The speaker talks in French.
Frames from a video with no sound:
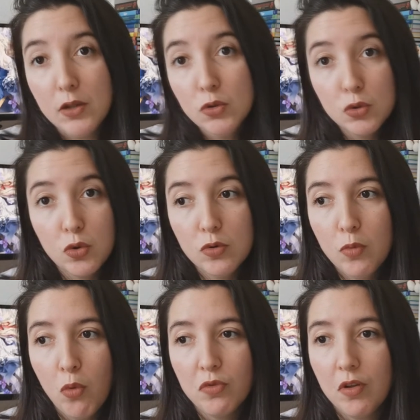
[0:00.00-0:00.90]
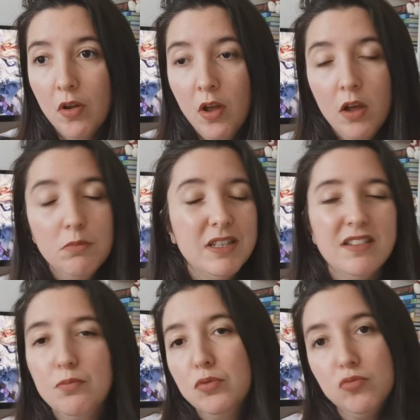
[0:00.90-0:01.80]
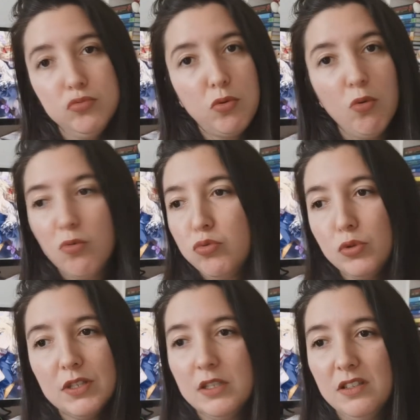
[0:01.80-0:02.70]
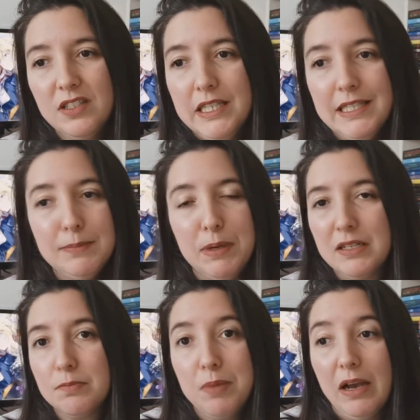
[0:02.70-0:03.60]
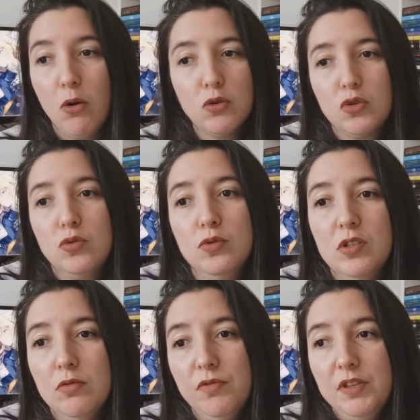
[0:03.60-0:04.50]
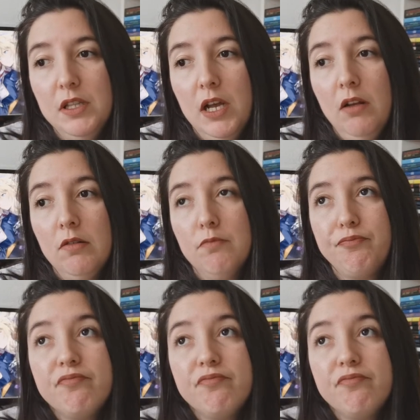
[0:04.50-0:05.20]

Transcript: d'un autre monde. Mais c'est beaucoup trop court, il, il se passe pas grand chose et au final euh,